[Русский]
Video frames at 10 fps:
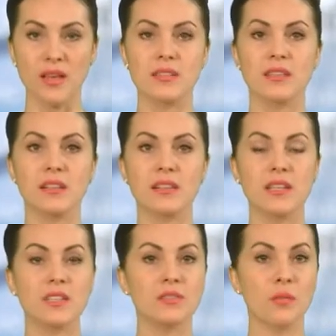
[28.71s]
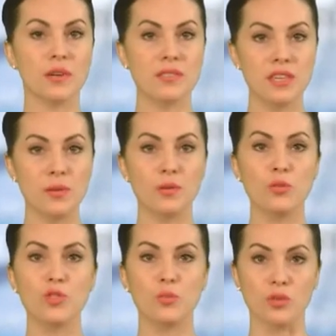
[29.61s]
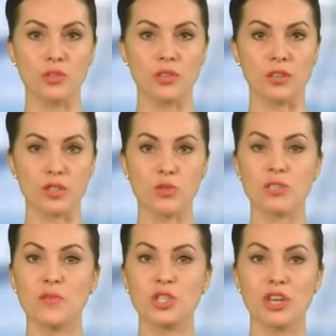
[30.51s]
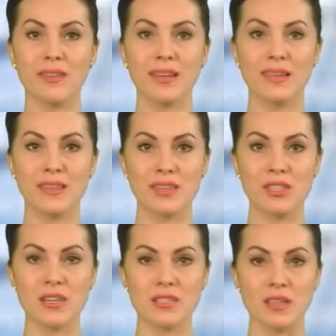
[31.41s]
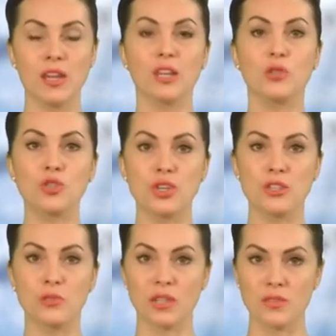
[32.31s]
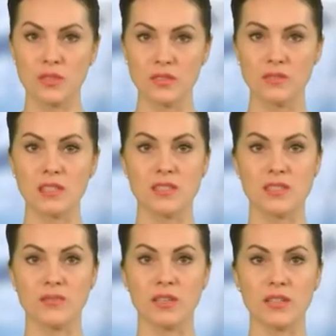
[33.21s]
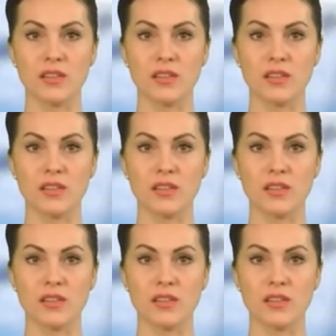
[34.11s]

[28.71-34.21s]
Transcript: Законодательством России предусмотрено, что совершеннолетние дети тоже несут ответственность за своих